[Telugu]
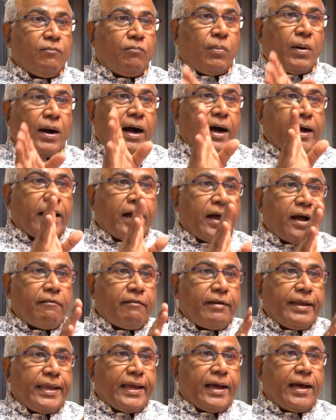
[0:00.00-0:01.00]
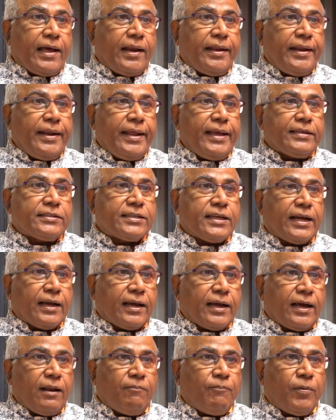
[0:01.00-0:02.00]
పాగా వేయాలనే
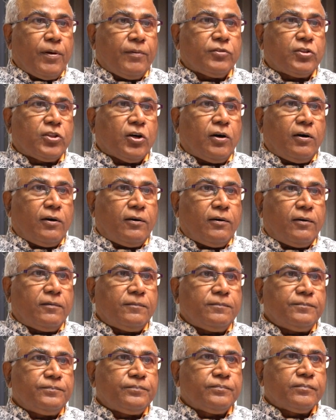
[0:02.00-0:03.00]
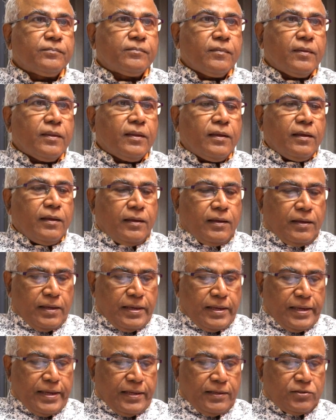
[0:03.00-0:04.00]
సంకల్పంతో
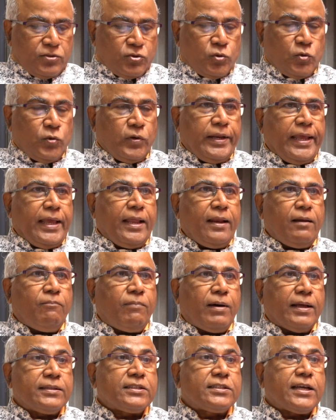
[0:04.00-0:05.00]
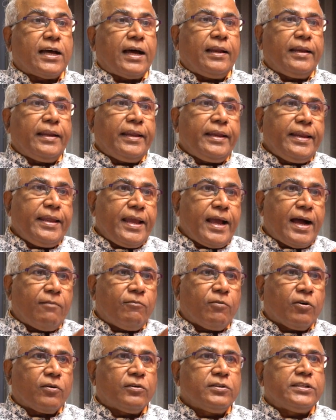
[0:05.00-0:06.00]
ఈ సునీల్ బన్సాల్ని
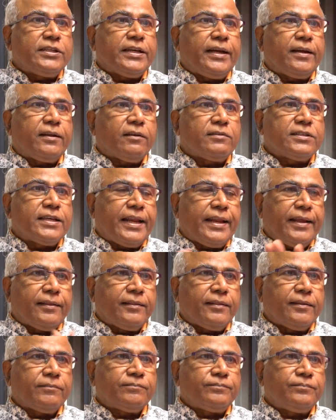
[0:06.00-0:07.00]
నియామకం చేయటం జరిగింది